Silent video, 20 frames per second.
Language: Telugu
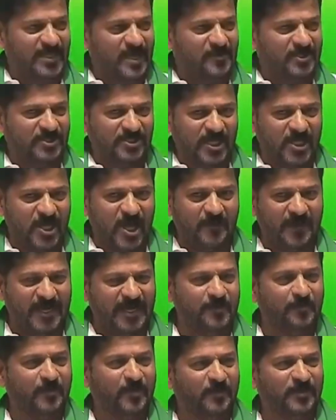అనుబంధం ఉంటుందో
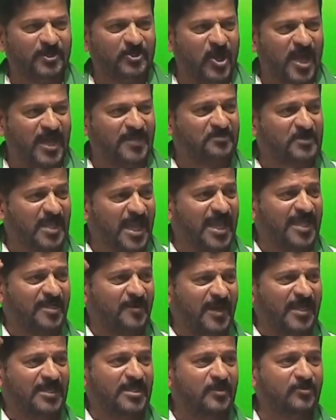మన భూమితో అంతే
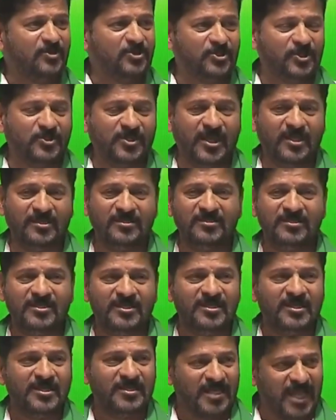అనుబంధం ఉంటుంది
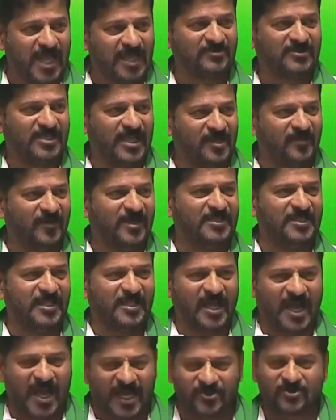నాకు
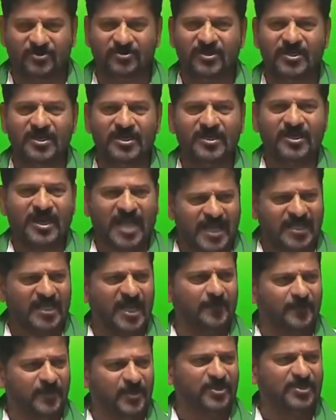తెలియంది కాదు
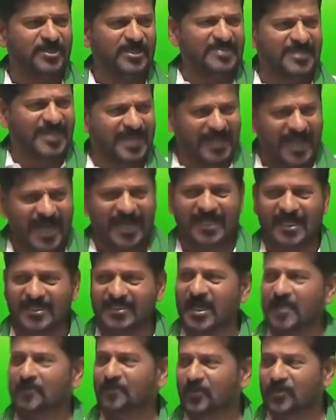కానీ అభివృద్ధి
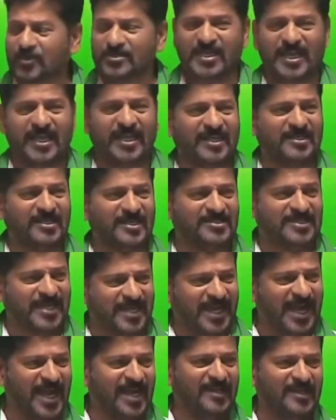జరగాలంటే ఆ భూసేకరణ
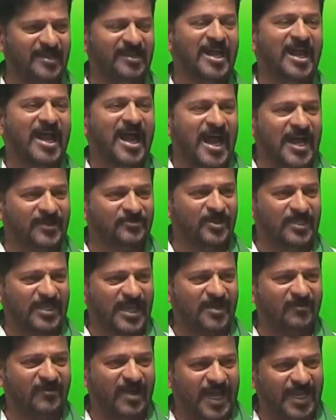జరగాలి
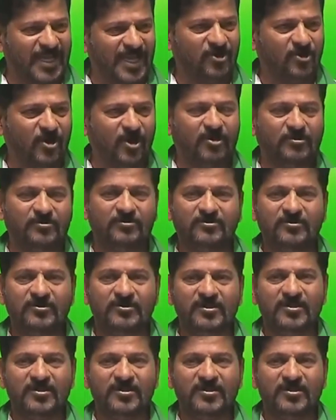అందుకే వాళ్లకు